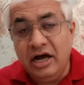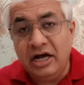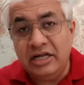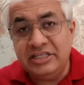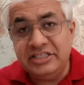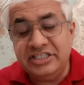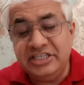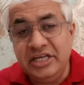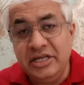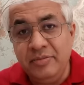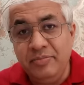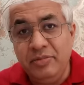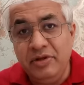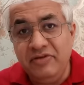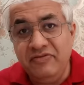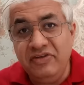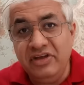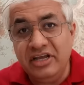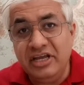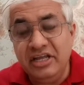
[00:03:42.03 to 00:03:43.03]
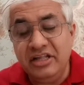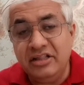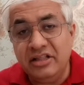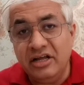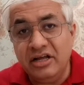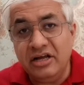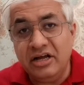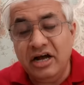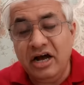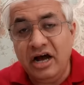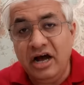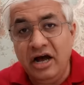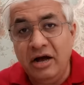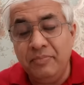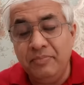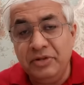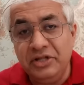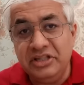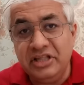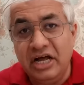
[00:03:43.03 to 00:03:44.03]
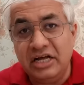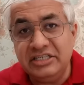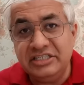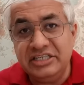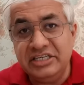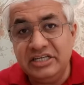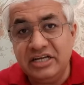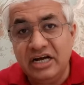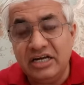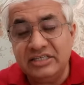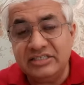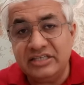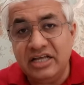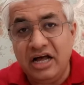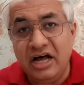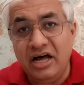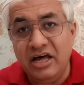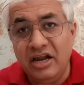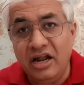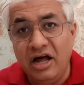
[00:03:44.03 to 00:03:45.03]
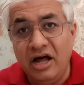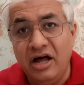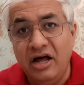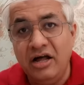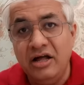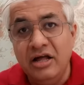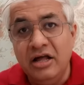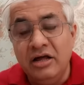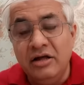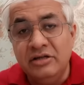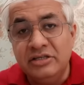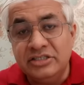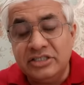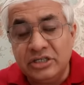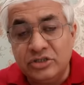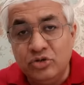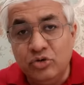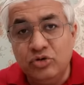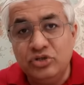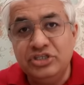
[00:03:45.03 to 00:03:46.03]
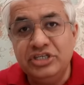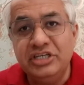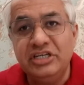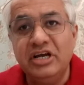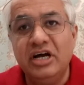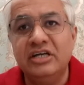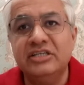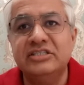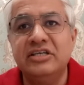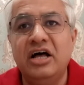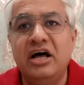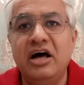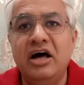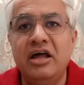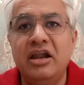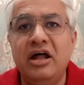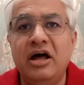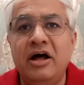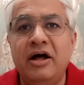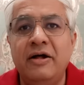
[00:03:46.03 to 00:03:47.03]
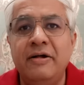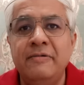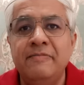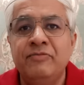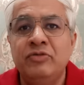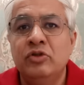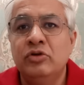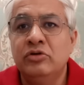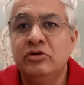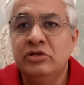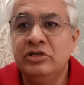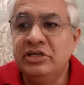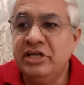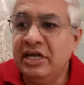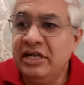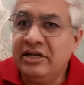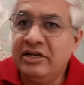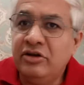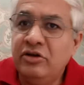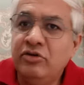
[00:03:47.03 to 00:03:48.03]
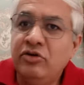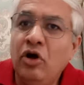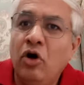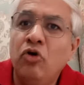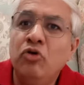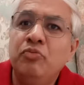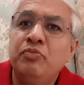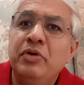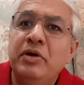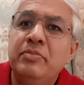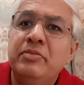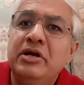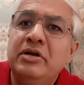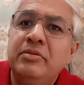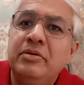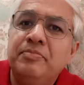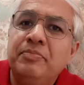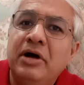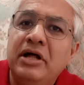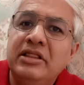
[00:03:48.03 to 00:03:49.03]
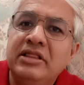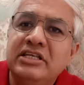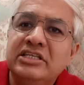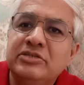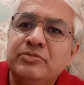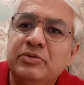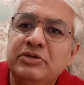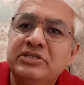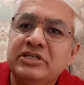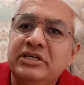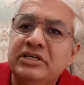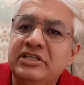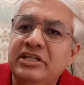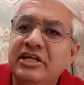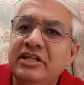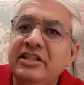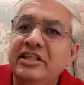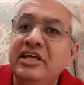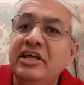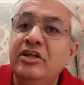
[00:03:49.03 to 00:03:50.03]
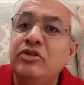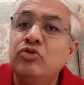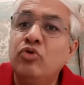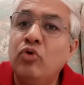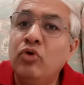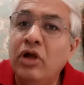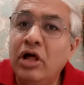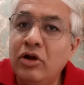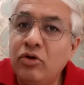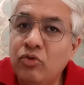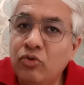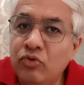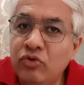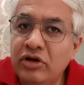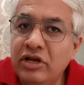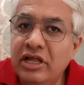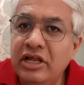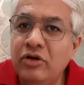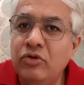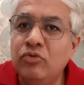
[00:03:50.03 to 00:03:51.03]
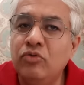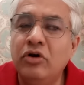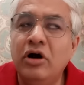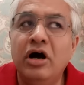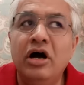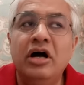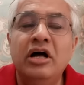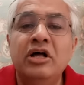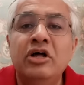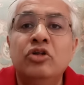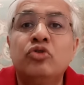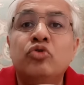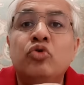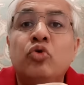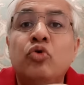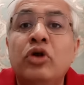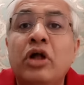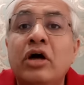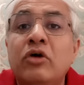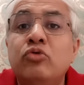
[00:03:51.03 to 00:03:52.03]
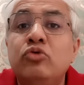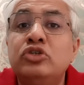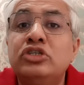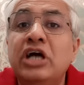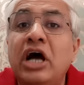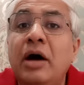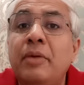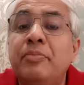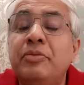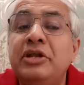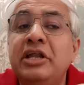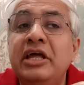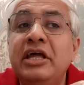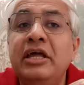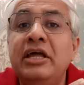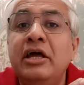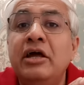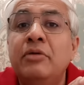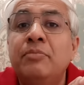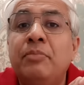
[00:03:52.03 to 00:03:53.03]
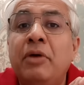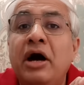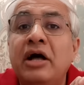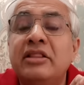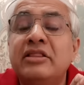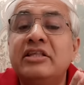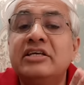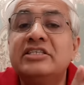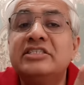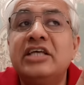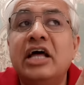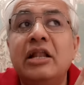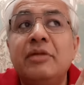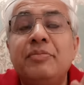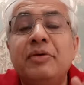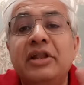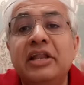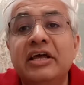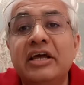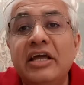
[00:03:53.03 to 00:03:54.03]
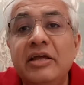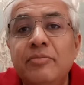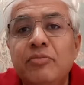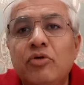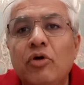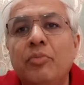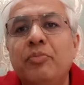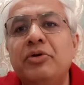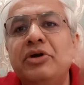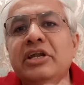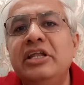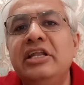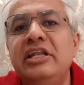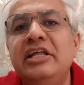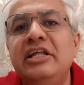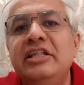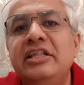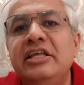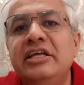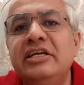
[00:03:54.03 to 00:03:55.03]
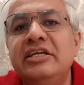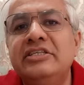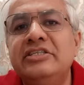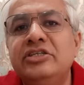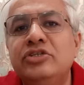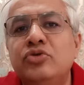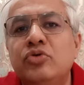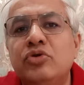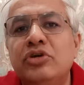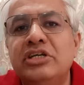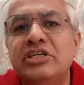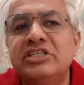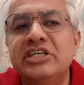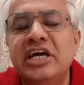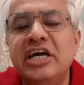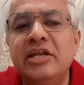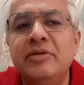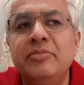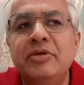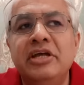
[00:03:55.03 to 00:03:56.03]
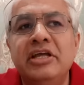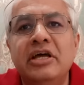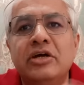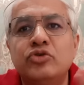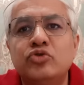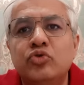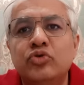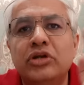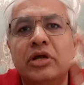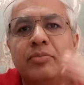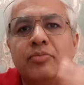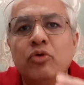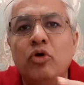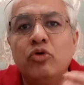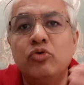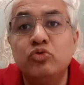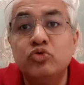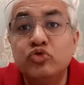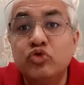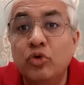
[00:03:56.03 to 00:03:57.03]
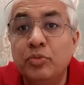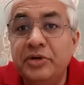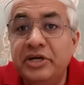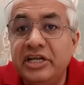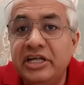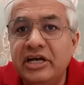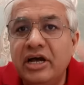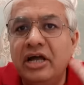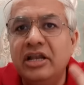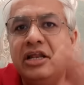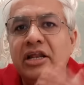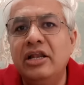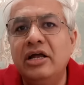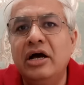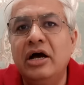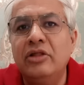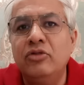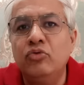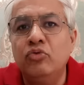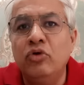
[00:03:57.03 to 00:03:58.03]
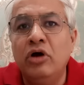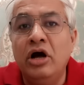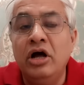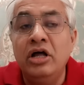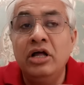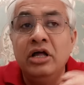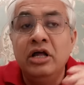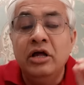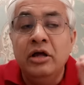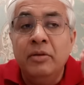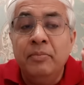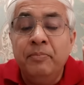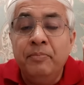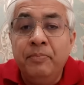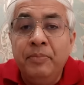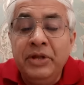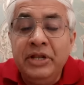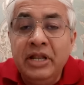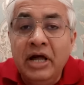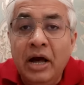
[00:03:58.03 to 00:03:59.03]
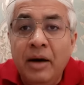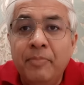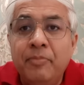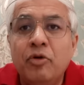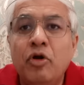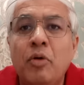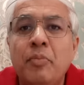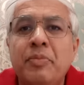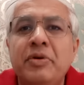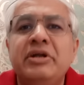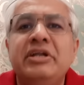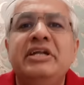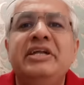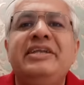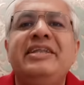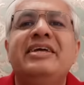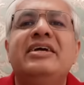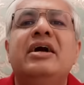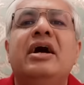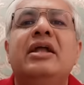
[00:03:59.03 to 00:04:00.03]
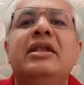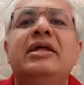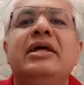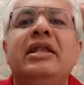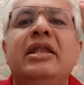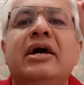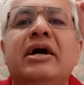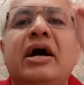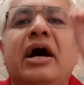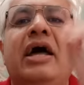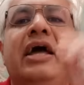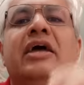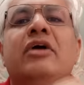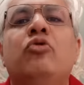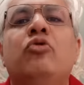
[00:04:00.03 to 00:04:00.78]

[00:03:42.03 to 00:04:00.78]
अच्छी बीवी की तनख्वाह पिताजी का सहारा ससुर जी का सहारा ये डाउन पेमेंट में पाँच दस परसेंट दे दिए थोड़ा लोन ले लूँगा थोड़ा कुछ आपने पाँच दस साल पहले कहीं प्रॉपर्टी ली थी किसी छोटे शहर में या छोटा प्लॉट उसको भी ठिकाने लगा दूंगा बिना प्रॉपर्टी ठिकाने लगाए